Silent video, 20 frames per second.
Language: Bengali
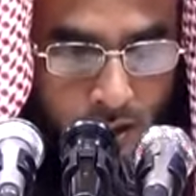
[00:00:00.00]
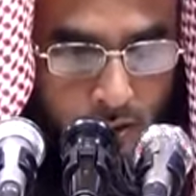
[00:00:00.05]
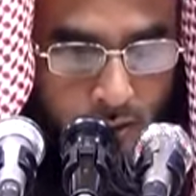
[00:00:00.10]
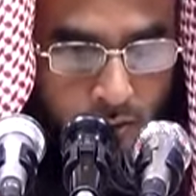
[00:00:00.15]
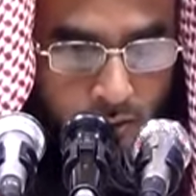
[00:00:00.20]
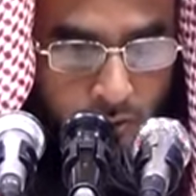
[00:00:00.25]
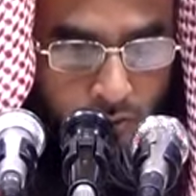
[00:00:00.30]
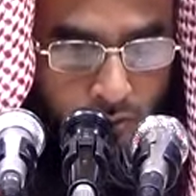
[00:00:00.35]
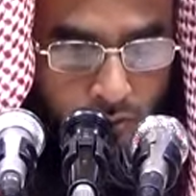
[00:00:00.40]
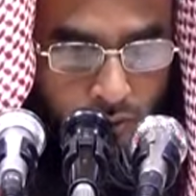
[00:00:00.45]
এই
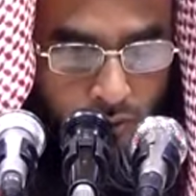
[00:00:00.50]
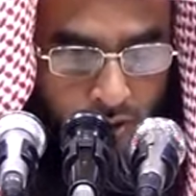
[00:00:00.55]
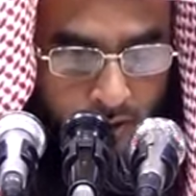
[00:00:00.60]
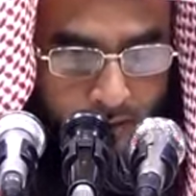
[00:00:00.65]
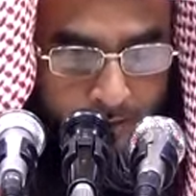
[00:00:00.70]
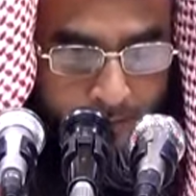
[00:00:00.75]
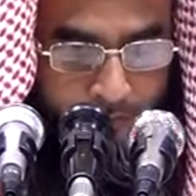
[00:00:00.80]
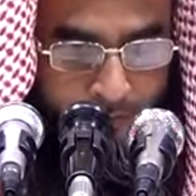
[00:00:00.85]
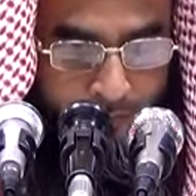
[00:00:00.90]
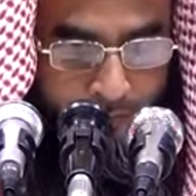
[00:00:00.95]
দুটো
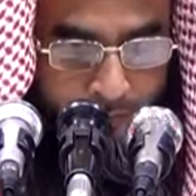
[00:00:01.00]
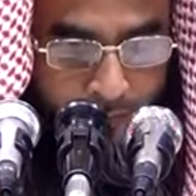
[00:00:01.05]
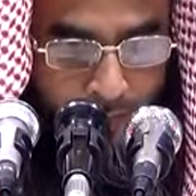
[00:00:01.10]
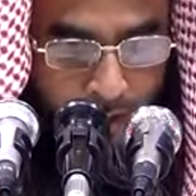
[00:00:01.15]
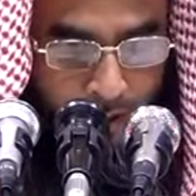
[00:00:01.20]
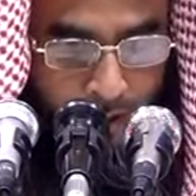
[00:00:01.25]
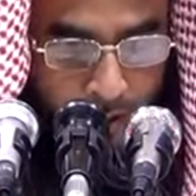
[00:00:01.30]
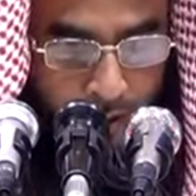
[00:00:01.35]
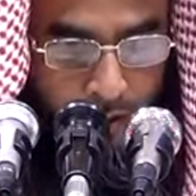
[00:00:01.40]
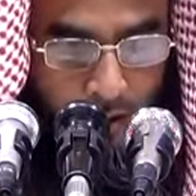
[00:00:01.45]
বিষয়
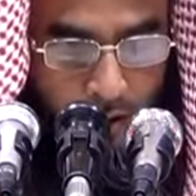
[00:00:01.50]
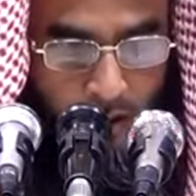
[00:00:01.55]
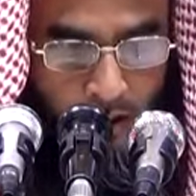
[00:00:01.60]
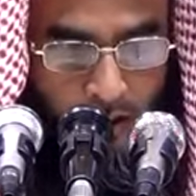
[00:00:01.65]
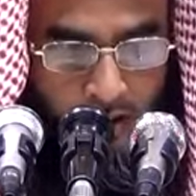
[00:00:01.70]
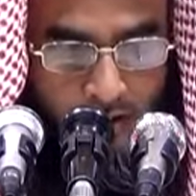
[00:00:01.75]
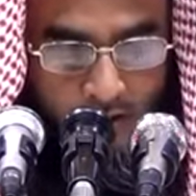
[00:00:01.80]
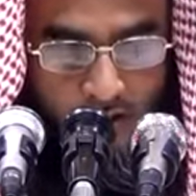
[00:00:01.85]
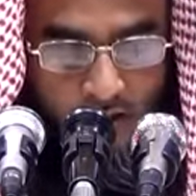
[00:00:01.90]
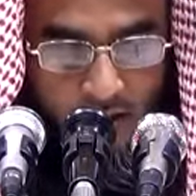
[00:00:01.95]

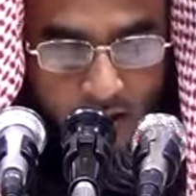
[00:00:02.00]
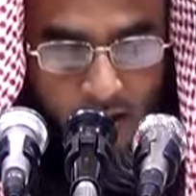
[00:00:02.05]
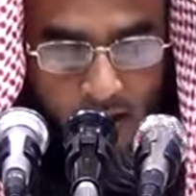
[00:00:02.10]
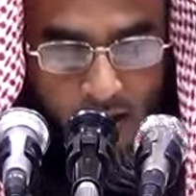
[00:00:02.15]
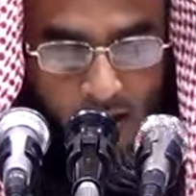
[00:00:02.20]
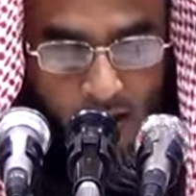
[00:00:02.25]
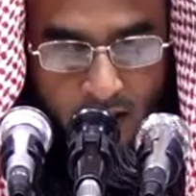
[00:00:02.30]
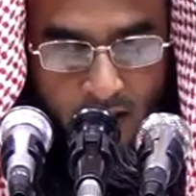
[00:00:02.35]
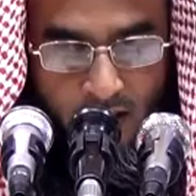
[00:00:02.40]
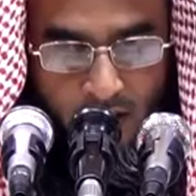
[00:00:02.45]
আজকের এই
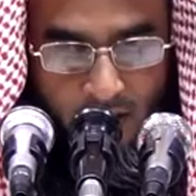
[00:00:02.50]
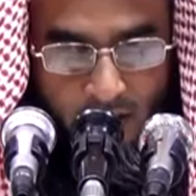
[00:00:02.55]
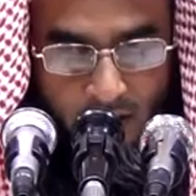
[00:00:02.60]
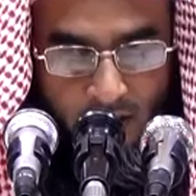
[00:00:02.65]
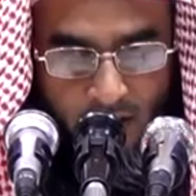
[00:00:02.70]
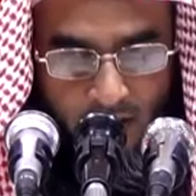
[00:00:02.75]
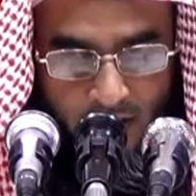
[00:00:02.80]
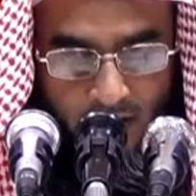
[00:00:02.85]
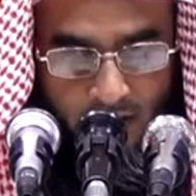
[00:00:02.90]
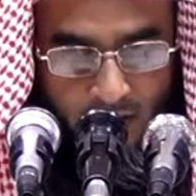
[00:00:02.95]
আকিদা
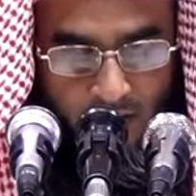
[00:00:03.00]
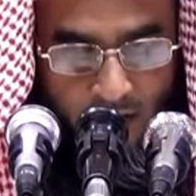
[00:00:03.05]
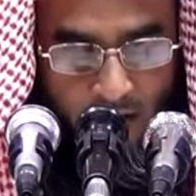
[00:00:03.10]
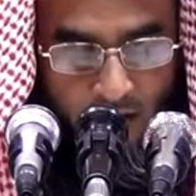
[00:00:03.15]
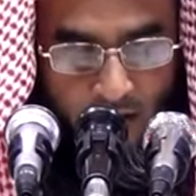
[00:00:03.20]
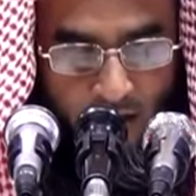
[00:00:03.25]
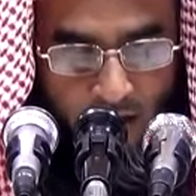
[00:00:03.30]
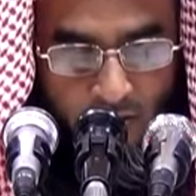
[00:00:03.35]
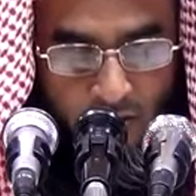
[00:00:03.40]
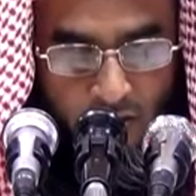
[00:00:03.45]

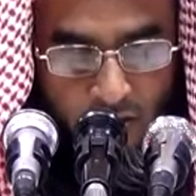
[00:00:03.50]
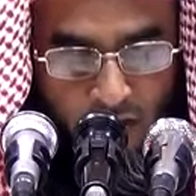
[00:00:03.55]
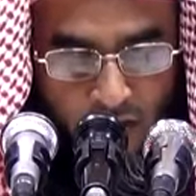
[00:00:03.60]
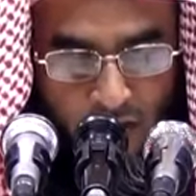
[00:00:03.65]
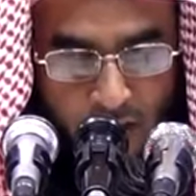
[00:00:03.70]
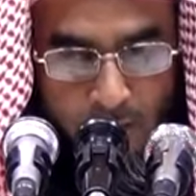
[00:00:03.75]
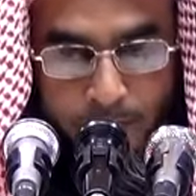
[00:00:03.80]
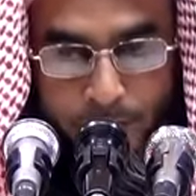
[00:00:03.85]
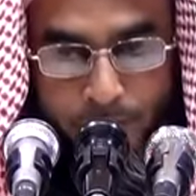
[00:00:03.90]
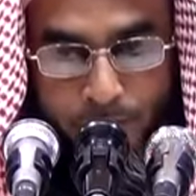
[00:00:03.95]
ওয়াসেতিয়ার
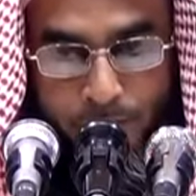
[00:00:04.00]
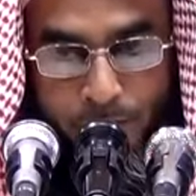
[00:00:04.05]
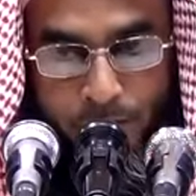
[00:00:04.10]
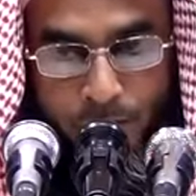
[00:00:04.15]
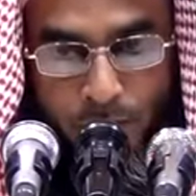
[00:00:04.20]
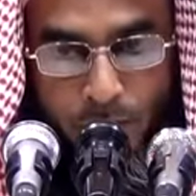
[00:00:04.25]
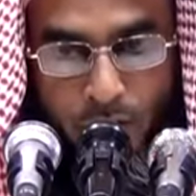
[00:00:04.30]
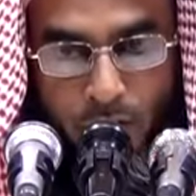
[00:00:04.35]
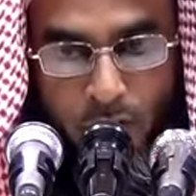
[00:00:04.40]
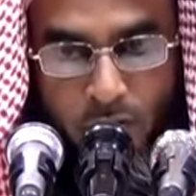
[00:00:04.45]
আলোচনা
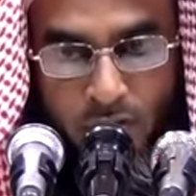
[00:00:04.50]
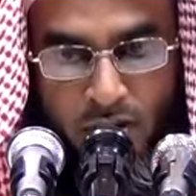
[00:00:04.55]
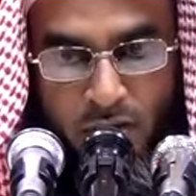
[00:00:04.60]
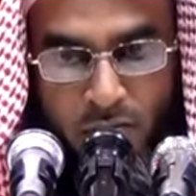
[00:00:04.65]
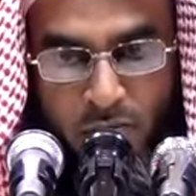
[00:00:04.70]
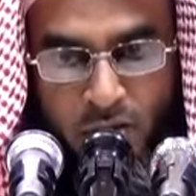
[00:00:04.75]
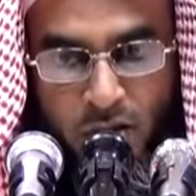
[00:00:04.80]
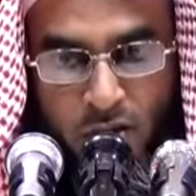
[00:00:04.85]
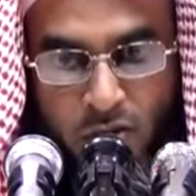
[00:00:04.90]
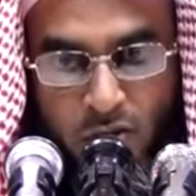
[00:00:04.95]
হচ্ছে
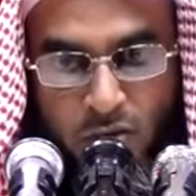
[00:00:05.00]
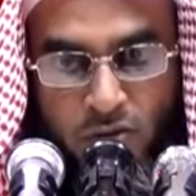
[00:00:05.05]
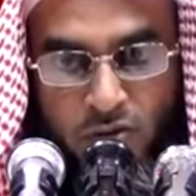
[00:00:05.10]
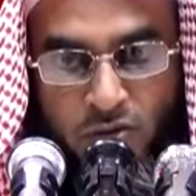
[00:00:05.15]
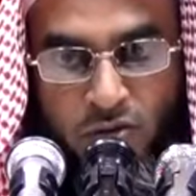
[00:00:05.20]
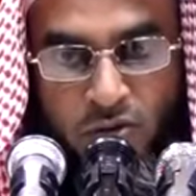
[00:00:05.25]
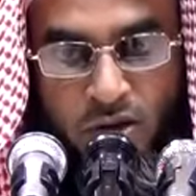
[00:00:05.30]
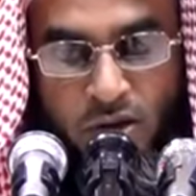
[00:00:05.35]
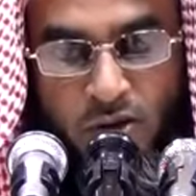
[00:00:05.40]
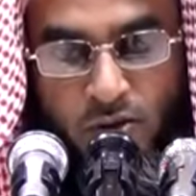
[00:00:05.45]
আমাদের
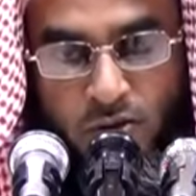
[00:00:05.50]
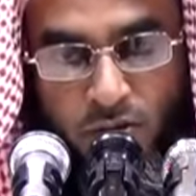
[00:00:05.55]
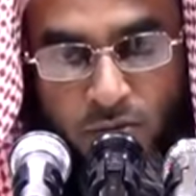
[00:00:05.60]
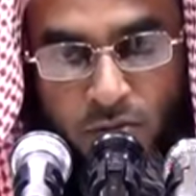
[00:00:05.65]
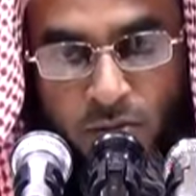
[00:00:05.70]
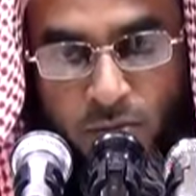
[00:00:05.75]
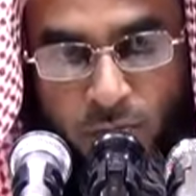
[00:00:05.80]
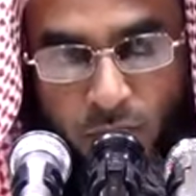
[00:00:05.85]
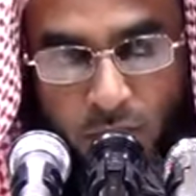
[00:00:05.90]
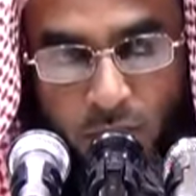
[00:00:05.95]

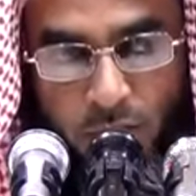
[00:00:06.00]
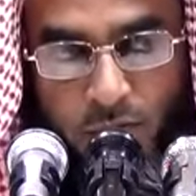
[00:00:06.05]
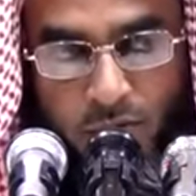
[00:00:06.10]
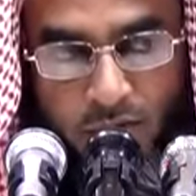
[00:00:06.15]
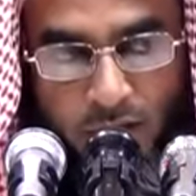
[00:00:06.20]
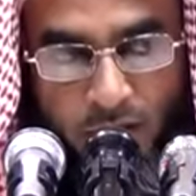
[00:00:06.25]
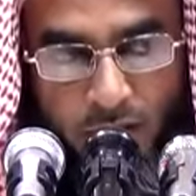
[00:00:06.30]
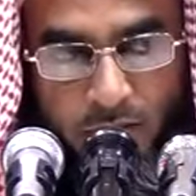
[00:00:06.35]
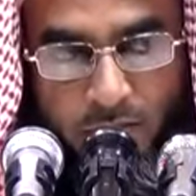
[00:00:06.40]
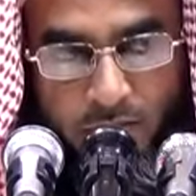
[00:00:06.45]
উনত্রিশতম পর্ব
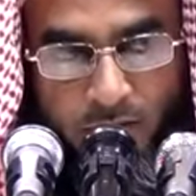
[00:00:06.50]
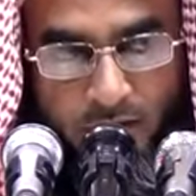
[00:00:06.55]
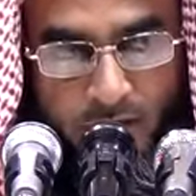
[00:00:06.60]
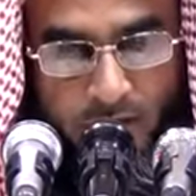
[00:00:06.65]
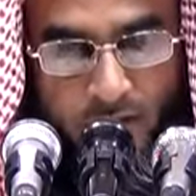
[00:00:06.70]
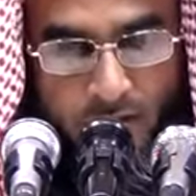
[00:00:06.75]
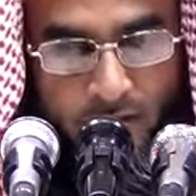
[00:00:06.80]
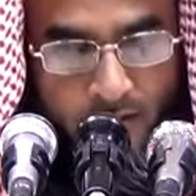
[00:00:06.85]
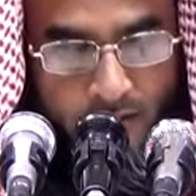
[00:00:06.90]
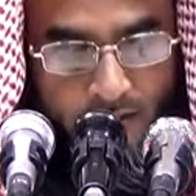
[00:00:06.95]

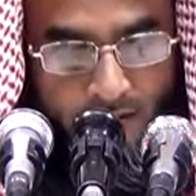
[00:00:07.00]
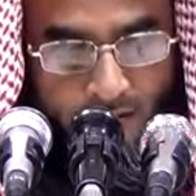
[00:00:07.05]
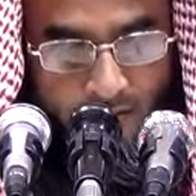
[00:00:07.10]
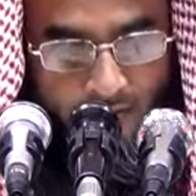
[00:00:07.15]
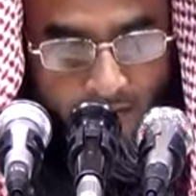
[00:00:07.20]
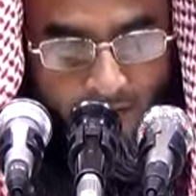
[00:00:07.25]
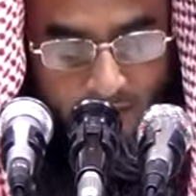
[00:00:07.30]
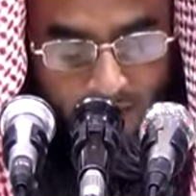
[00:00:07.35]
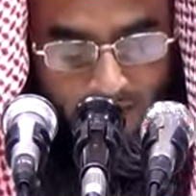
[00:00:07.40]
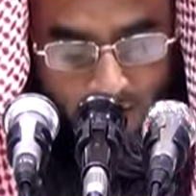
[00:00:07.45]
ধারাবাহিক
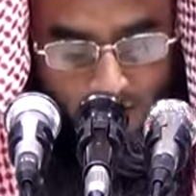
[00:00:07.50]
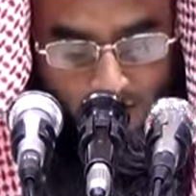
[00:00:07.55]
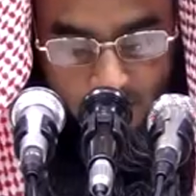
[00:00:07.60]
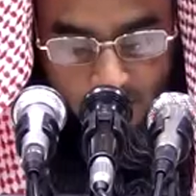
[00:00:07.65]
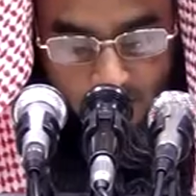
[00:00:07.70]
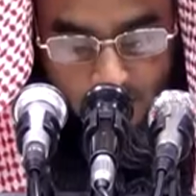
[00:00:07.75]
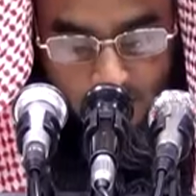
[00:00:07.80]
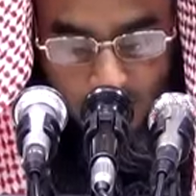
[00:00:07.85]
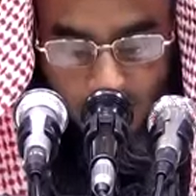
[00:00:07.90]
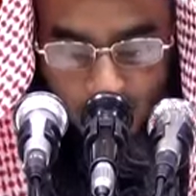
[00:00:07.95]

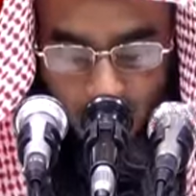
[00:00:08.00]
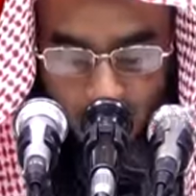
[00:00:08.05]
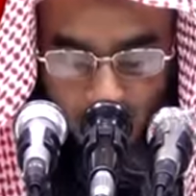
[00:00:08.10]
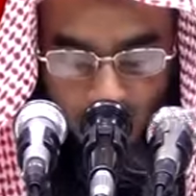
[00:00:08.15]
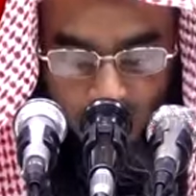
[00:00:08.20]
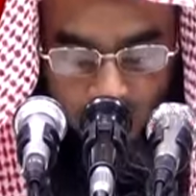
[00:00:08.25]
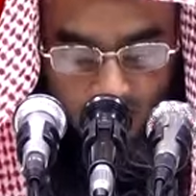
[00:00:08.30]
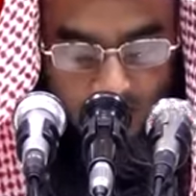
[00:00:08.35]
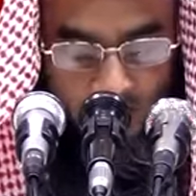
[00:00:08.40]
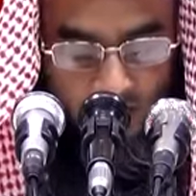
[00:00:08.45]
এর আগে
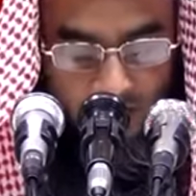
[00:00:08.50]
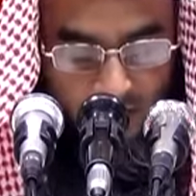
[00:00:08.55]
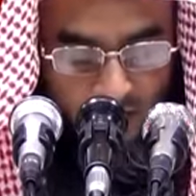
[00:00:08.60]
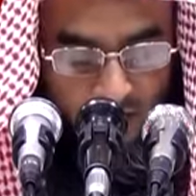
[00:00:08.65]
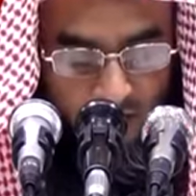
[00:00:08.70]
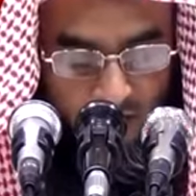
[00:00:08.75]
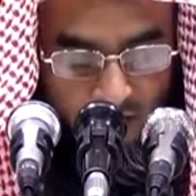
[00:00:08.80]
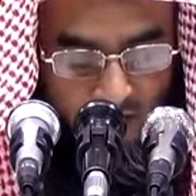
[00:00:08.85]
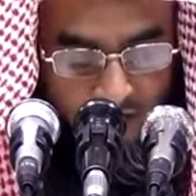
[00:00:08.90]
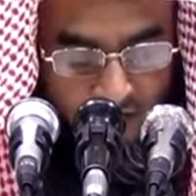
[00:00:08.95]
আঠাইশটি
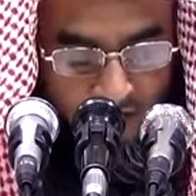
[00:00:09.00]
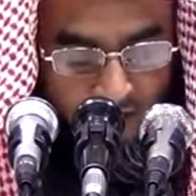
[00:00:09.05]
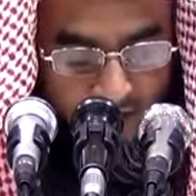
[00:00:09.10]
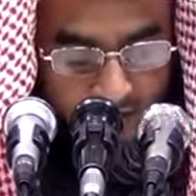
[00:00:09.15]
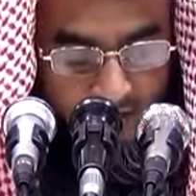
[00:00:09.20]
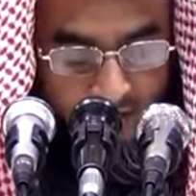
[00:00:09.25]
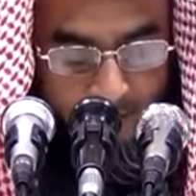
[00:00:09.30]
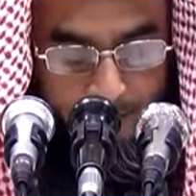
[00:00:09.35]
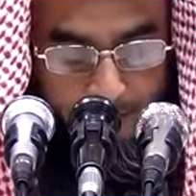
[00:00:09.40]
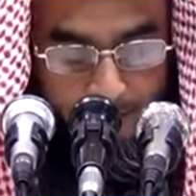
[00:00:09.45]
আলোচনা
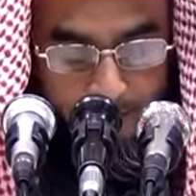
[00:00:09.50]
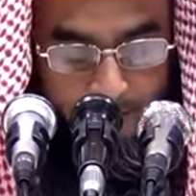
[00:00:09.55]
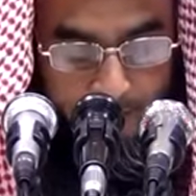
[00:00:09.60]
হয়েছে